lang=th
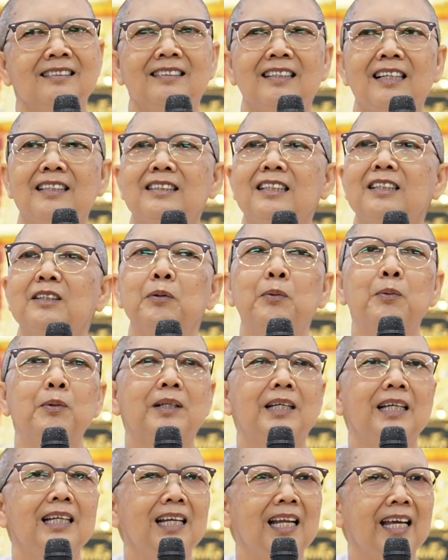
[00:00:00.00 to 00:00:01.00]
แต่จะถูก
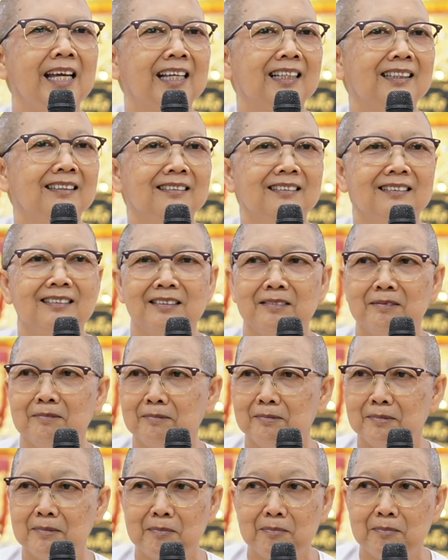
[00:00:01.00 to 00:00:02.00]
กิเลส
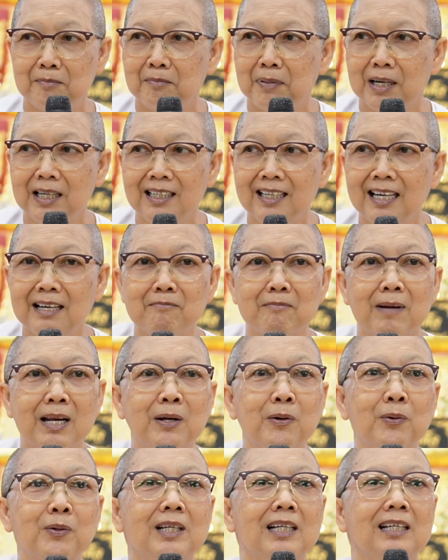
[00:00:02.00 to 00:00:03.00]
เพื่อนม
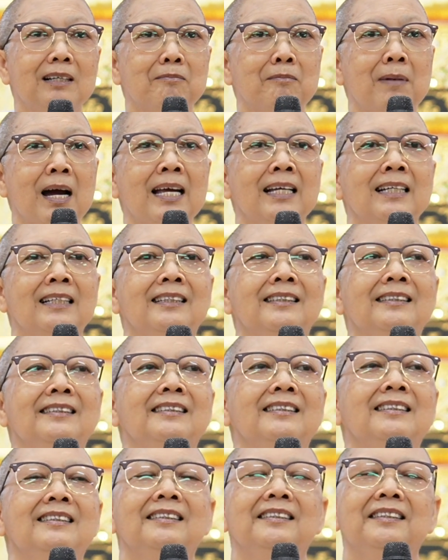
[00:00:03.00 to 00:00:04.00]
นุษย์หรือไม่
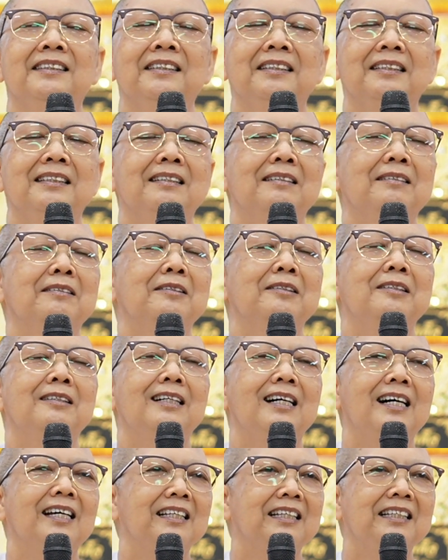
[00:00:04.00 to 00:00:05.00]

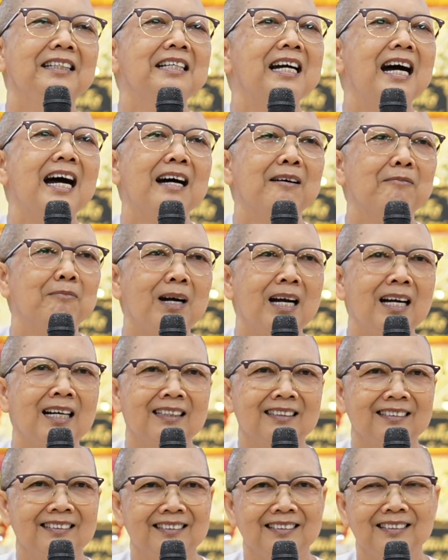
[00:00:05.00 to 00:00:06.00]
อันนี้ยากมา
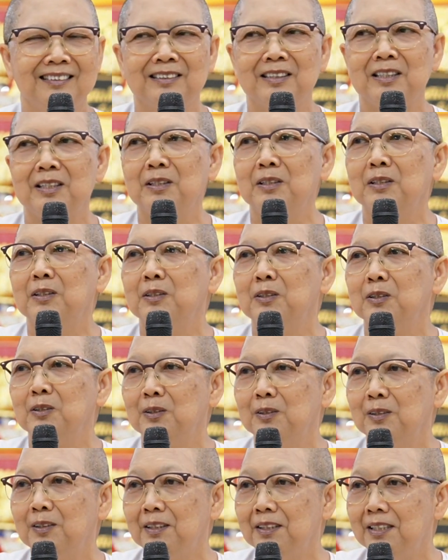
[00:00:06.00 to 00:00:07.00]
ก
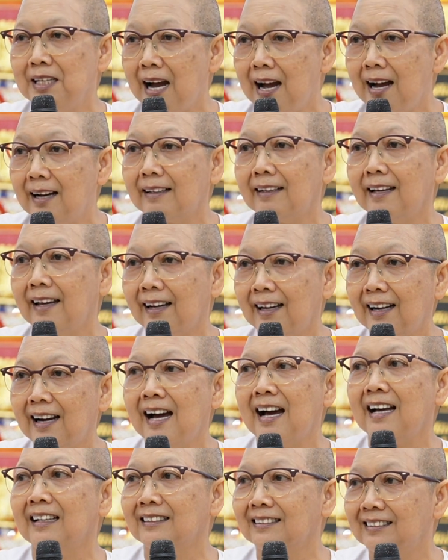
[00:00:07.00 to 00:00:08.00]
ยากแก่
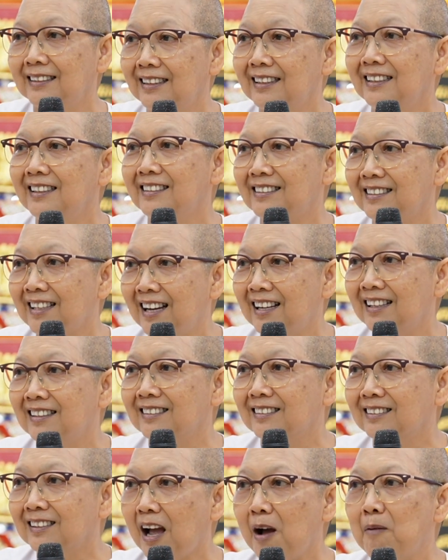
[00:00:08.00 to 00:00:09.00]
การที่จะ
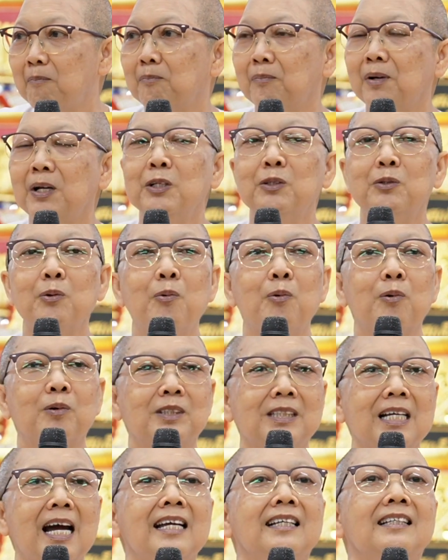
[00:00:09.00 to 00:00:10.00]
ทำให้ถูก
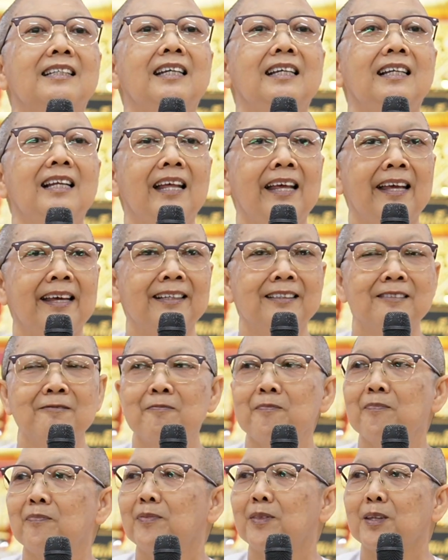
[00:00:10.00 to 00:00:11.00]
ใจกิเลส
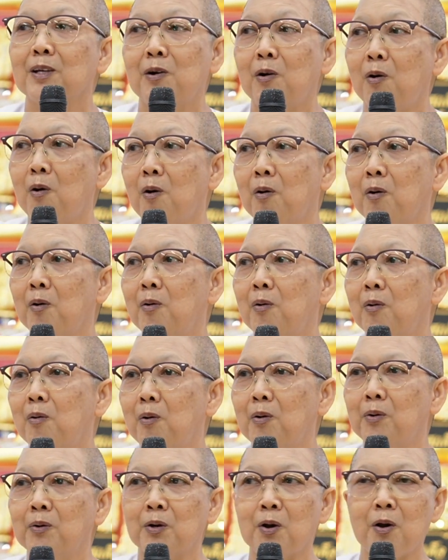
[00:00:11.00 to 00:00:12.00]
ของ
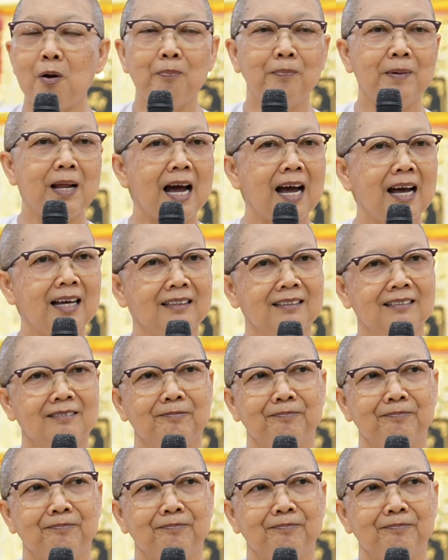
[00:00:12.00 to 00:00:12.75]
คนรอบด้าน